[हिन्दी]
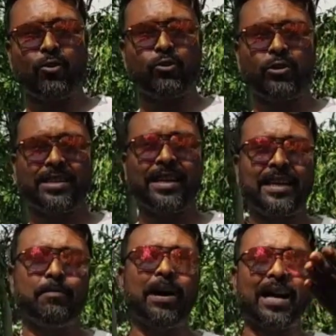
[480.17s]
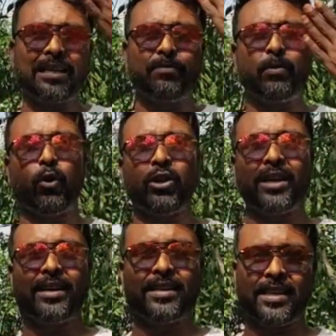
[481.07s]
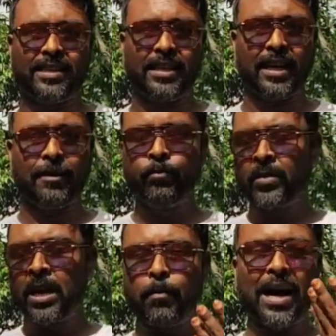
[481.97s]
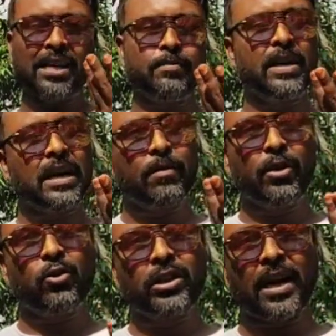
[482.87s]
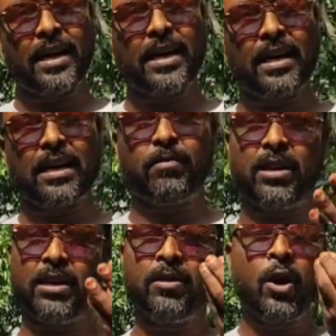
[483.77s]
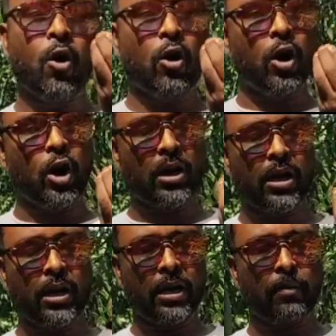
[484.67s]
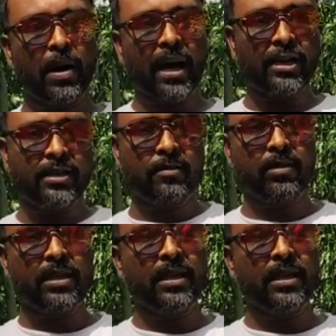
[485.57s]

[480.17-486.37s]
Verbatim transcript: लोग सोचते हैं कि बारिश में पौधा लेने से अच्छा है बारिश में गर्मी होता है गर्म और बारिश के